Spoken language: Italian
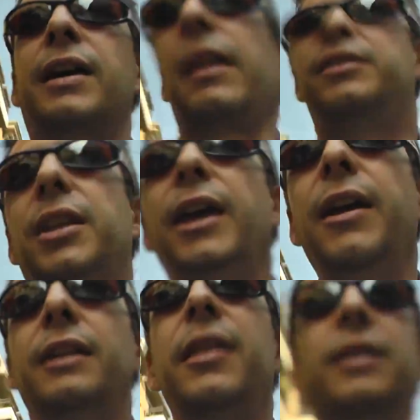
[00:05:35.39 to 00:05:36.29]

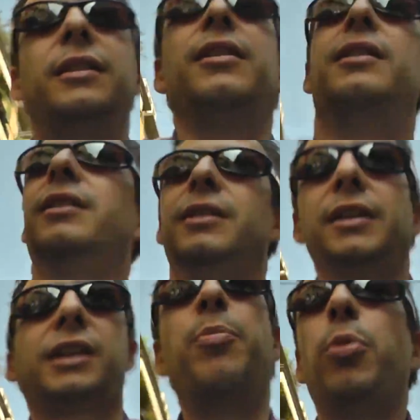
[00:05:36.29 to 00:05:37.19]

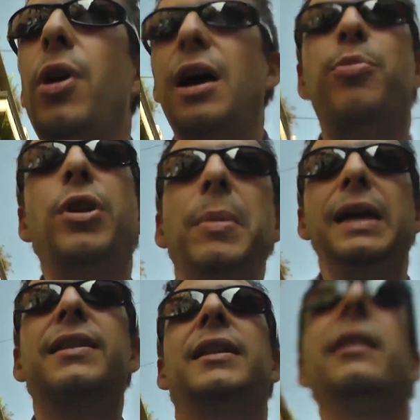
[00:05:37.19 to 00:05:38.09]
cantieri e chi più ha più ne
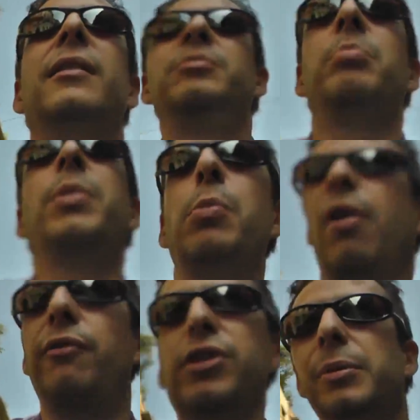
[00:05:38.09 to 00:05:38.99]
metta. Mi
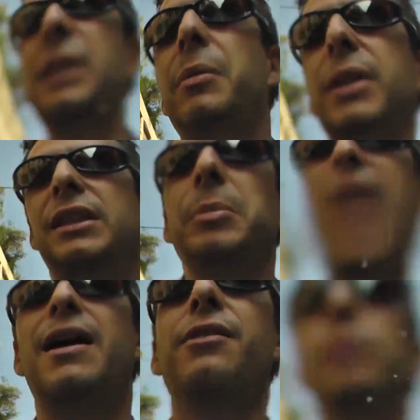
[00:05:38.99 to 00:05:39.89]
muovo fondamentalmente a
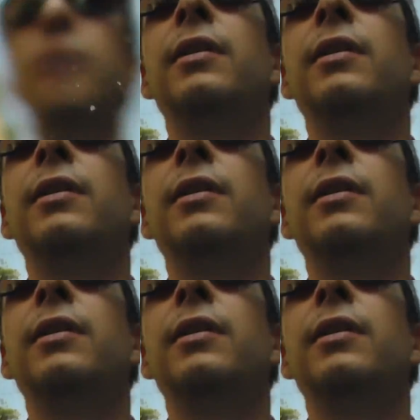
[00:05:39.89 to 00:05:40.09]
Milano,